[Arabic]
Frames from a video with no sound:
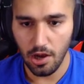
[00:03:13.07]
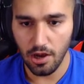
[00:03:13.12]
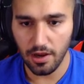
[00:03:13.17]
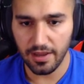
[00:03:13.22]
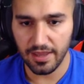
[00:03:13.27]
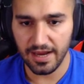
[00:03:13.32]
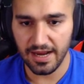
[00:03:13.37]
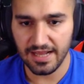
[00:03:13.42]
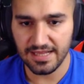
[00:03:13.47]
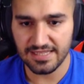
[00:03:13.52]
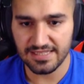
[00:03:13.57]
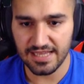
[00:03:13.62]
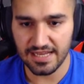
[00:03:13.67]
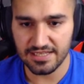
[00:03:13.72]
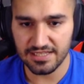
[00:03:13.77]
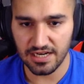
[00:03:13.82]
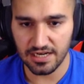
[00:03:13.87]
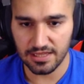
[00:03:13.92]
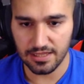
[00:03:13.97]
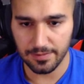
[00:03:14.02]
اوكي ليديز
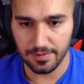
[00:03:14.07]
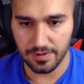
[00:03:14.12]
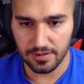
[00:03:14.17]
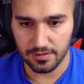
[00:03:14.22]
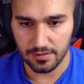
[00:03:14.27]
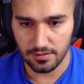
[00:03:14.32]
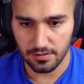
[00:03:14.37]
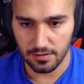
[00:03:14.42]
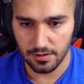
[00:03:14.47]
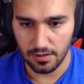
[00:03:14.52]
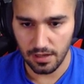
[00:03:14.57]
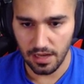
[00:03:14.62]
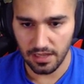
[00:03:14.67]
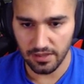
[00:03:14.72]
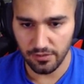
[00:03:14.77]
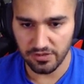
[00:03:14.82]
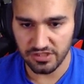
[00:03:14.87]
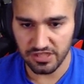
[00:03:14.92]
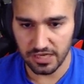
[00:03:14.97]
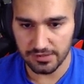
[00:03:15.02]
اند جنتلمان
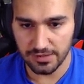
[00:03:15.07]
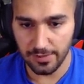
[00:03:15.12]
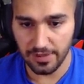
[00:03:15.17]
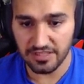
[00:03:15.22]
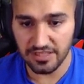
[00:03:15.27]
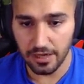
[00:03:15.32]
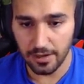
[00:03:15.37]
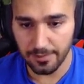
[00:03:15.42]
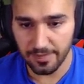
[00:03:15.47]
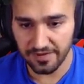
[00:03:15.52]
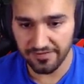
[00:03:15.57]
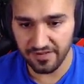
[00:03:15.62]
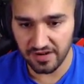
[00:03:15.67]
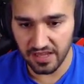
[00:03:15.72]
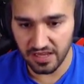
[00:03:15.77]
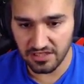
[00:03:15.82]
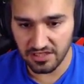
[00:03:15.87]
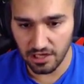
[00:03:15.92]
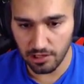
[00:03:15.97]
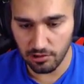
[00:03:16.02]
هذا هو شكل طبعا شكل
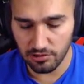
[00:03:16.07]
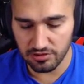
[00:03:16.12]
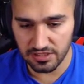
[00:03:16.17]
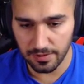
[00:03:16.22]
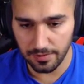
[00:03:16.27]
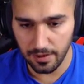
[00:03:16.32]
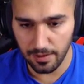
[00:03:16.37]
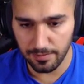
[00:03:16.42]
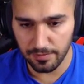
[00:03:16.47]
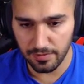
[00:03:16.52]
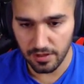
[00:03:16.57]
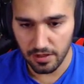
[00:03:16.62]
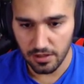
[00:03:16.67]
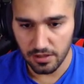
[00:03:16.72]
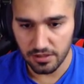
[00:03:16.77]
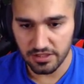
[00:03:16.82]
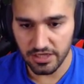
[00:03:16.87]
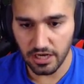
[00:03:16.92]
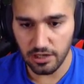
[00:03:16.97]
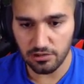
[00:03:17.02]
برفل هيك شكله الشباب
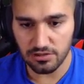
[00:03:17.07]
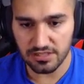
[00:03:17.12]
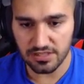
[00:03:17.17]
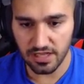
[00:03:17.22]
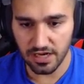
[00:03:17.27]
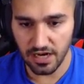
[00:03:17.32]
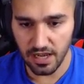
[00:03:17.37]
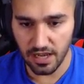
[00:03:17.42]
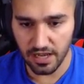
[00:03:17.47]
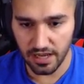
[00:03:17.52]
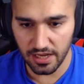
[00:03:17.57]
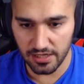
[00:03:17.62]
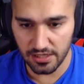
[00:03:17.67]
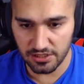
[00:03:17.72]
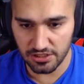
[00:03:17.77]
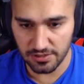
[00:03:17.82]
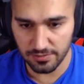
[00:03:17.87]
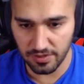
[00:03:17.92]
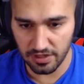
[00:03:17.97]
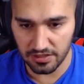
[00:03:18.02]
شكله الصراحة
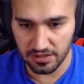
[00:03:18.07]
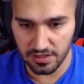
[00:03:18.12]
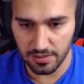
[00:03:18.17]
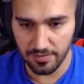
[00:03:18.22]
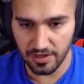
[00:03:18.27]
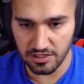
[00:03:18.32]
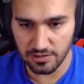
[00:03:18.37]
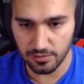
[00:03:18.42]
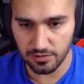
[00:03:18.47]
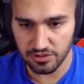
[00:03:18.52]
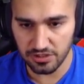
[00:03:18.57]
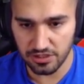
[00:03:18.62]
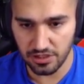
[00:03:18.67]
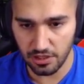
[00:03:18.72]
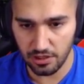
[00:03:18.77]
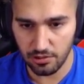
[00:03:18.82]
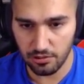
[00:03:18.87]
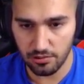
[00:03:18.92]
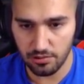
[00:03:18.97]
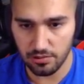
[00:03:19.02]
يعني شيء مرتب ماشي
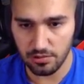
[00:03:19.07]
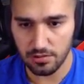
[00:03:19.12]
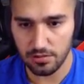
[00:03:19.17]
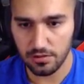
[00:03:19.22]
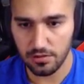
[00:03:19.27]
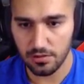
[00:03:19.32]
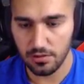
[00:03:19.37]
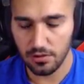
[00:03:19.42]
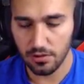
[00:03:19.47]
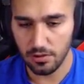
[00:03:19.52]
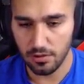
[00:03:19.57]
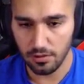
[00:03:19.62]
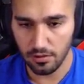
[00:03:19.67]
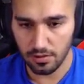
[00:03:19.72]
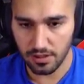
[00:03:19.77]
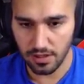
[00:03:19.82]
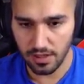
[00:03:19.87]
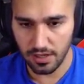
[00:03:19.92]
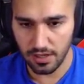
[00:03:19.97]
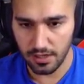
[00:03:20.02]
وشيء حلو
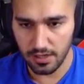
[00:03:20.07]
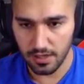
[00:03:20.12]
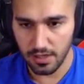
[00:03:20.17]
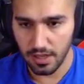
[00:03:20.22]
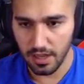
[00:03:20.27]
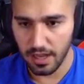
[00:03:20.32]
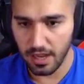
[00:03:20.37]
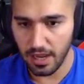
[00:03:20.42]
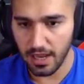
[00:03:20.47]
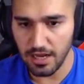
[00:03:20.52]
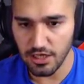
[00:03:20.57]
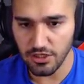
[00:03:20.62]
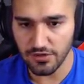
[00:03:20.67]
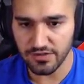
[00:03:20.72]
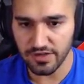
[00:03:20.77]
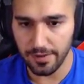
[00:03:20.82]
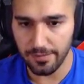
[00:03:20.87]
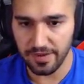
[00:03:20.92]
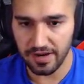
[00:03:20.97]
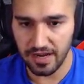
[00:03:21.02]
اوكي خلينا
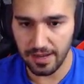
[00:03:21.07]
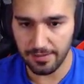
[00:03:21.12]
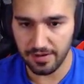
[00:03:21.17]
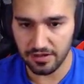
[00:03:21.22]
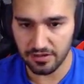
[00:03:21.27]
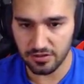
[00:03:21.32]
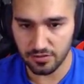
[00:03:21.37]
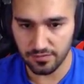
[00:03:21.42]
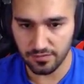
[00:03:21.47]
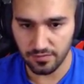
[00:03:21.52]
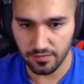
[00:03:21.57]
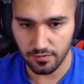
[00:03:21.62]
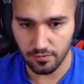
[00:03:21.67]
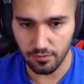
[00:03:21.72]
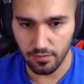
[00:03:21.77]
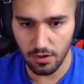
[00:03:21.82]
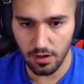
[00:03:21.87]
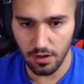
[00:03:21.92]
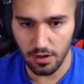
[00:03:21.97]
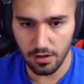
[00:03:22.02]
نشوف شباب باللعبة نشوف
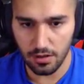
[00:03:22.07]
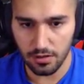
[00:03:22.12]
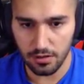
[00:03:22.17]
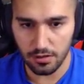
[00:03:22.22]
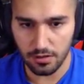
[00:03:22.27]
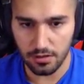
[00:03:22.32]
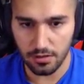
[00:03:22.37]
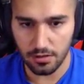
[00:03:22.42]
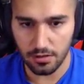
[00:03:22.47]
وي